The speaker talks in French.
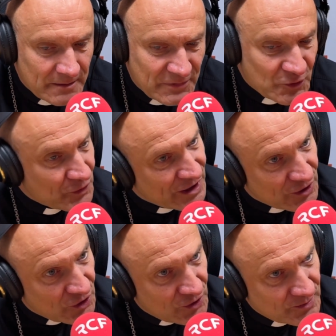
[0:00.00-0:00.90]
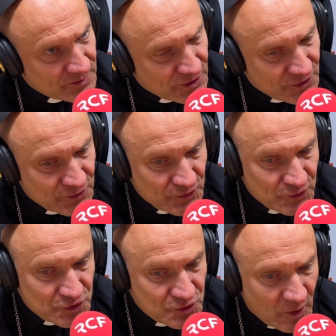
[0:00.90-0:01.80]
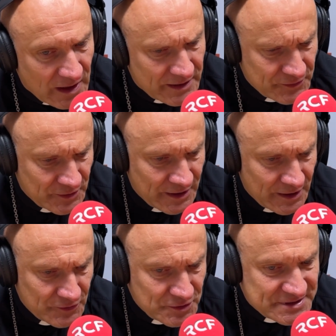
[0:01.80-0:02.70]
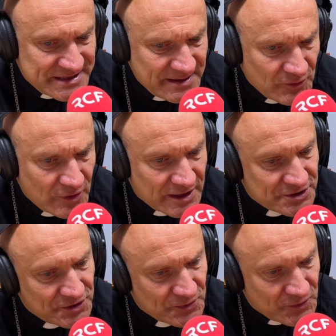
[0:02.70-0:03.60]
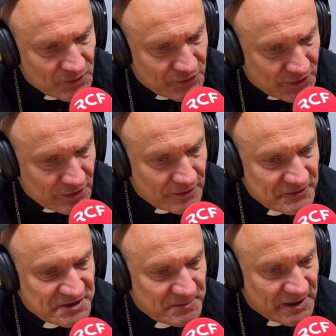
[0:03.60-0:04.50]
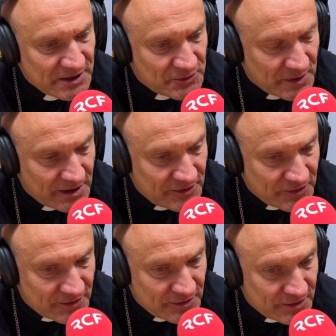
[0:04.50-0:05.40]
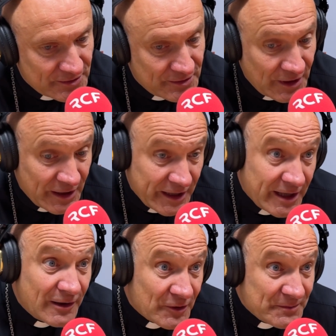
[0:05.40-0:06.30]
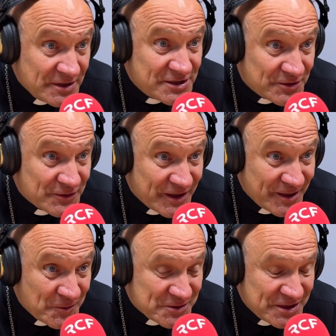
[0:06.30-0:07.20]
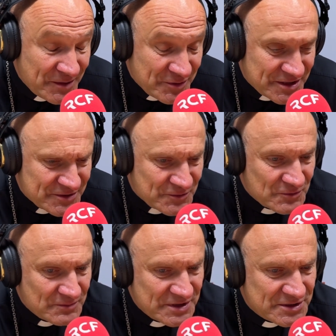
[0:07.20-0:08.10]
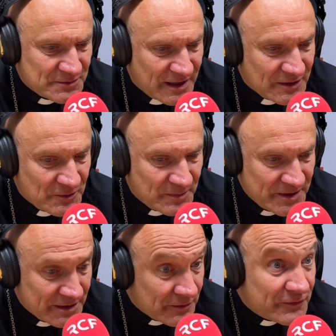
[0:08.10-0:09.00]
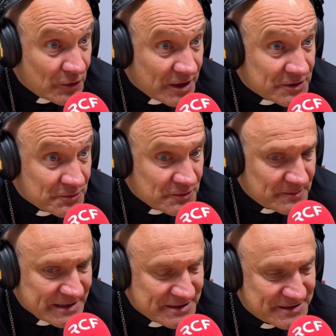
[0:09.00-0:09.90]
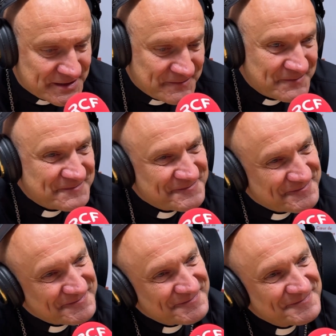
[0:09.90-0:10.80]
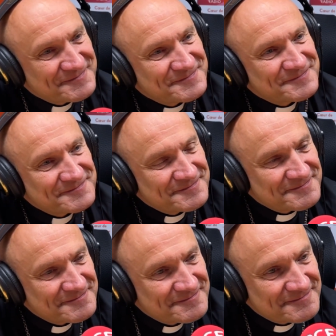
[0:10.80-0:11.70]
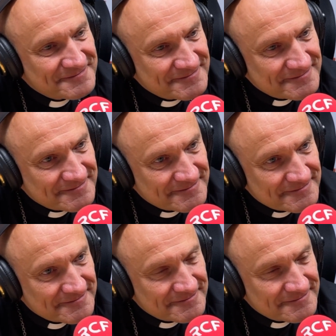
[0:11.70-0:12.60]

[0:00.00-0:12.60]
mais donc un grand moment de, joie, de, stimulation dans leur vie spirituelle, dans leur euh, élan missionnaire aussi, puisqu'ils ont une mission à accomplir, leur vocation de baptiser. Alors pour les jeunes, c'était effectivement